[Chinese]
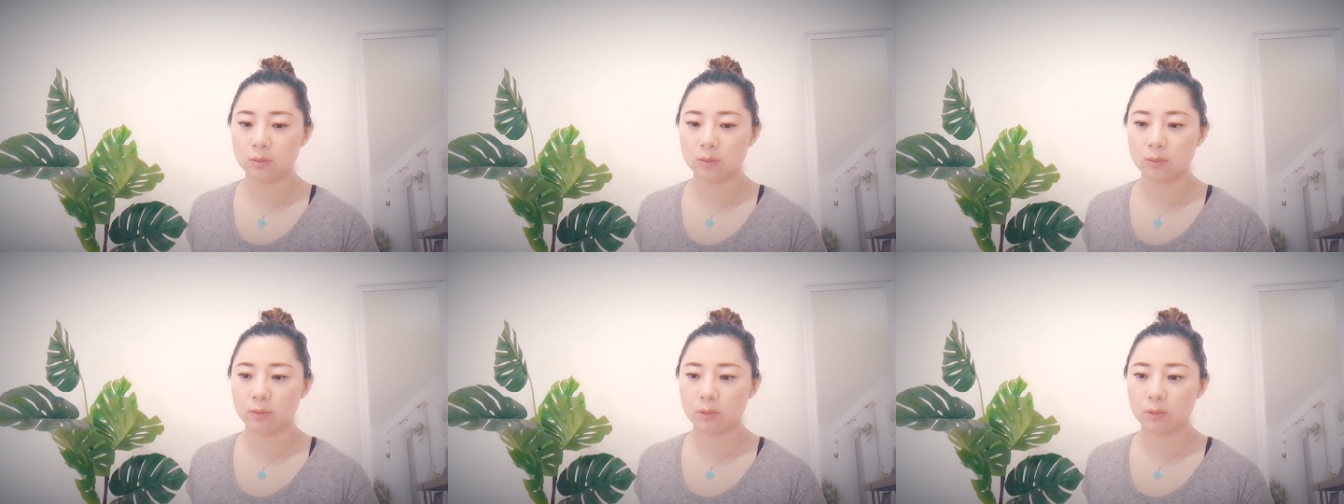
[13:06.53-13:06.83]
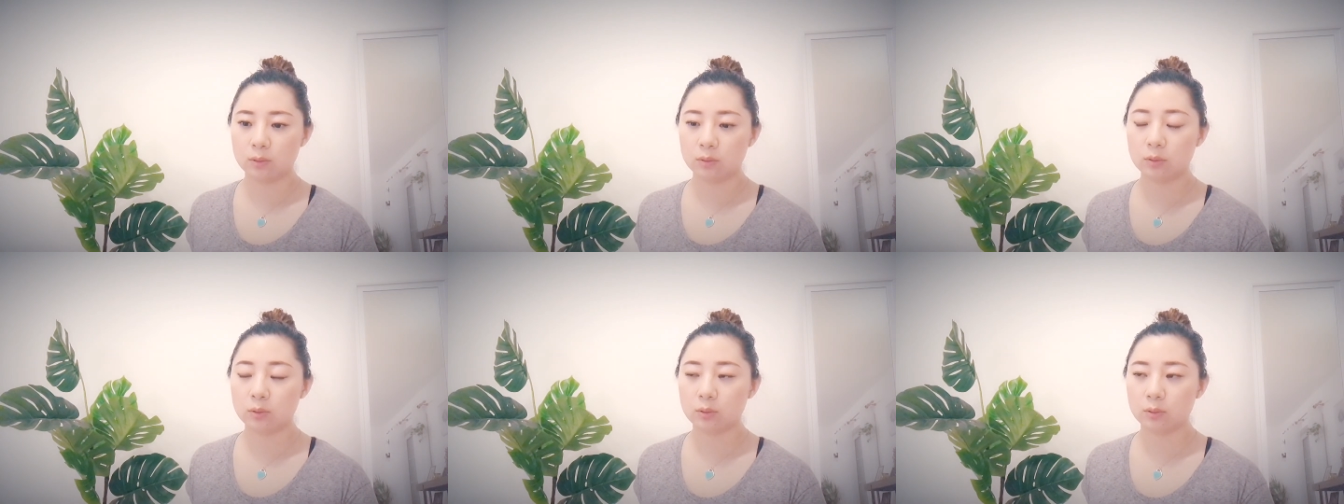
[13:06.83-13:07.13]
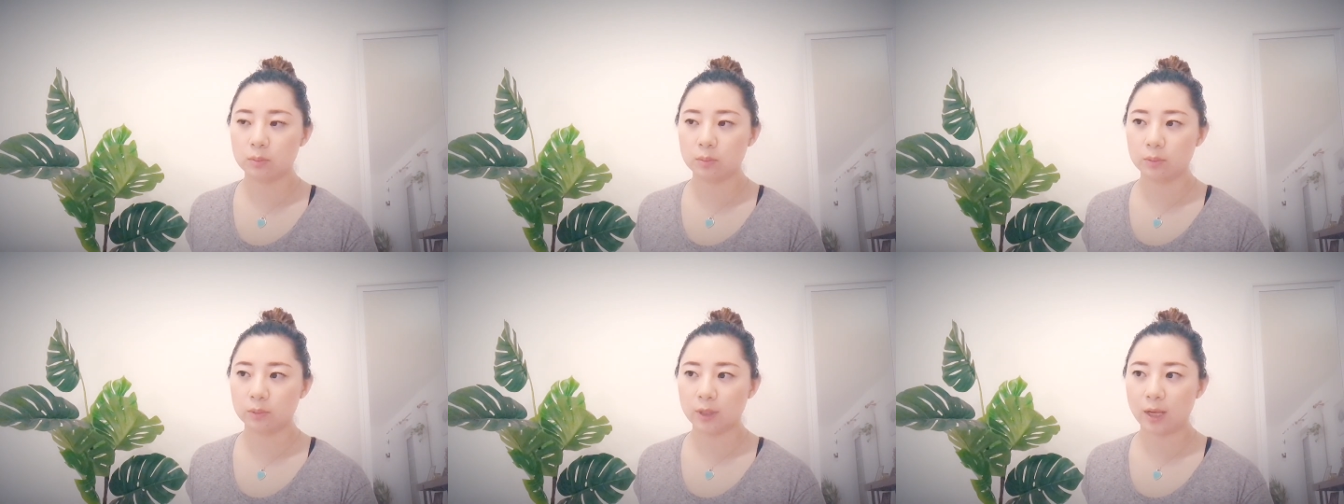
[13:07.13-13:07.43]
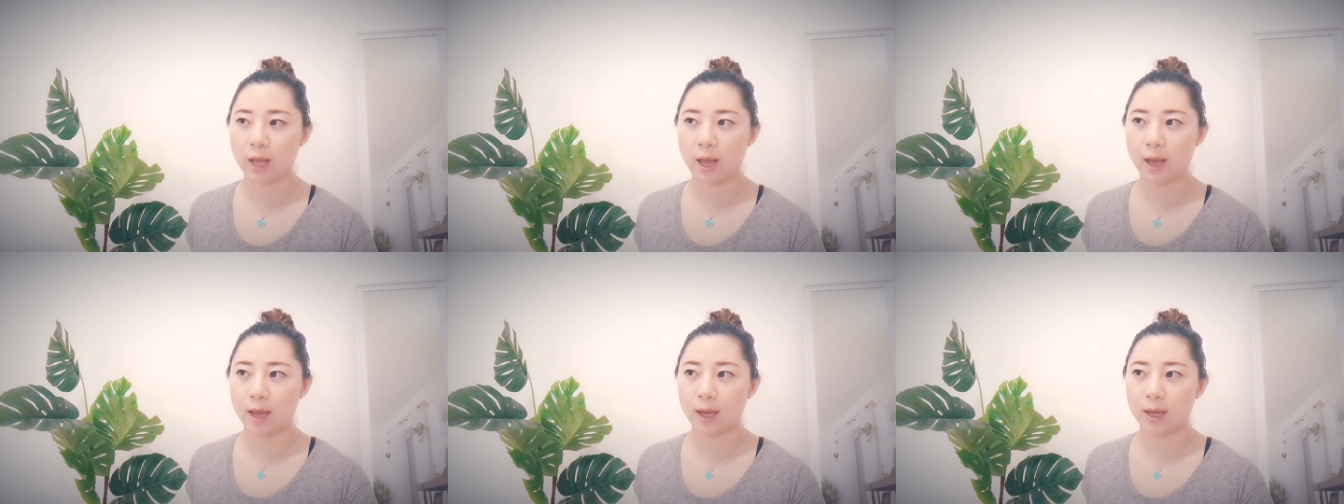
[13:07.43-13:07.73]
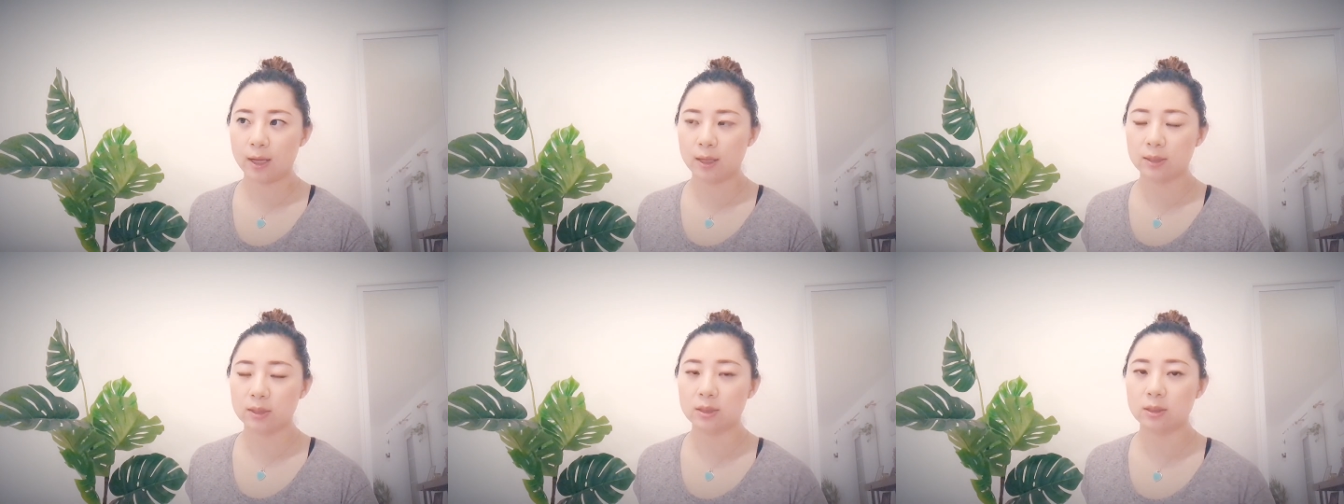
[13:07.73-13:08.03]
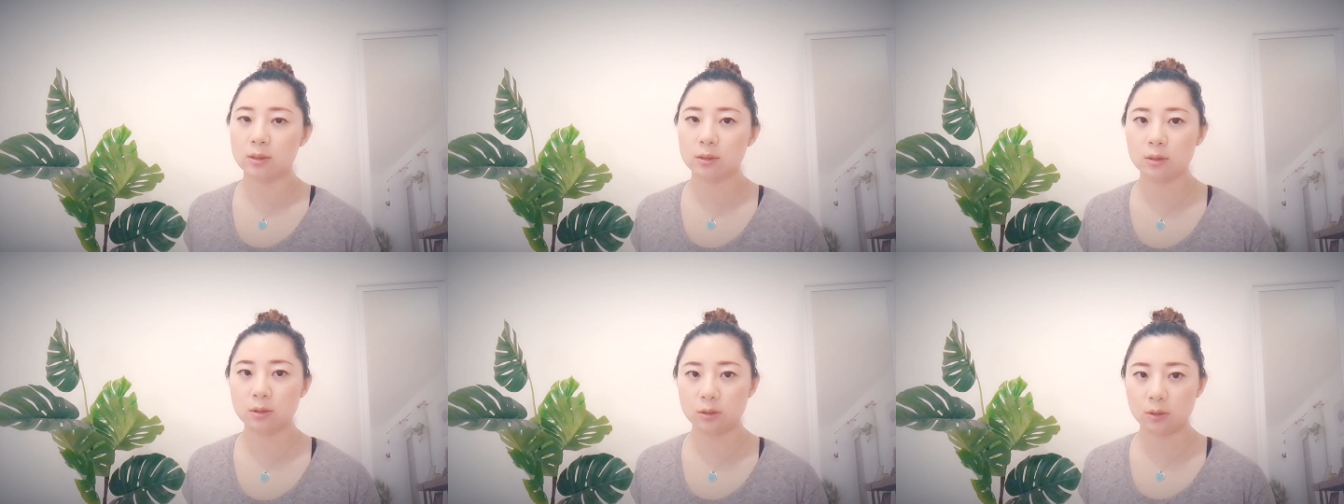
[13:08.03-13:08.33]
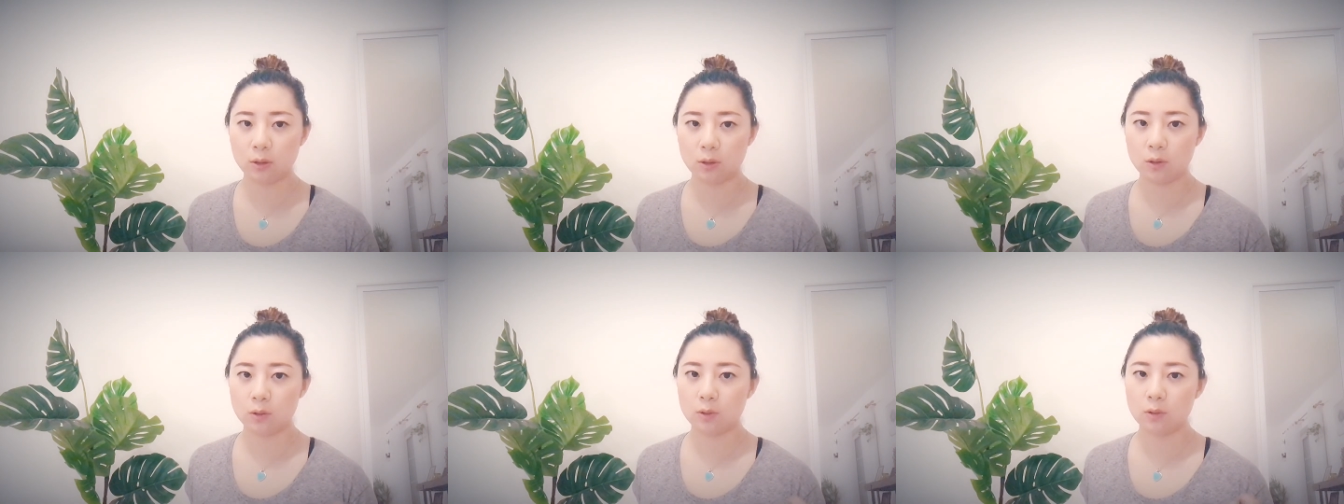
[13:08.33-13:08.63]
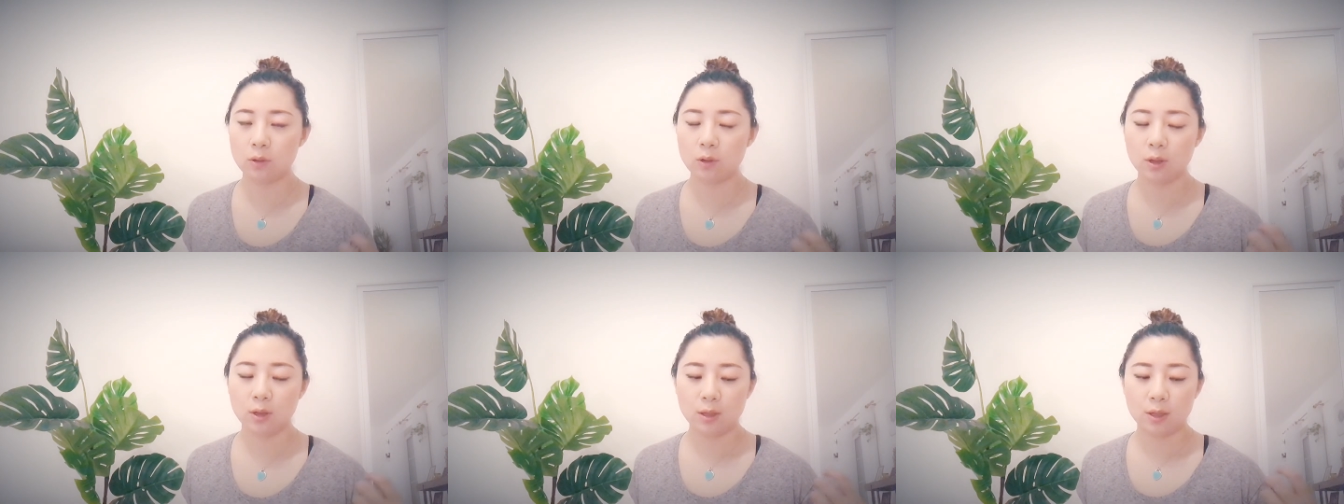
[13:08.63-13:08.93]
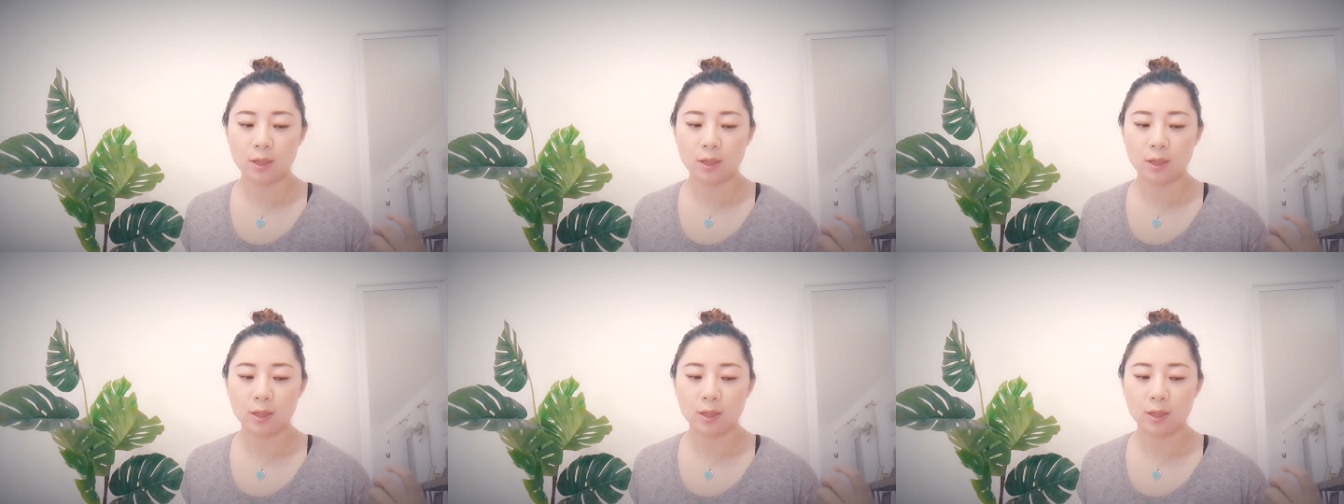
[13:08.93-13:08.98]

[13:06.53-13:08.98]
用 YouTube 来吸收、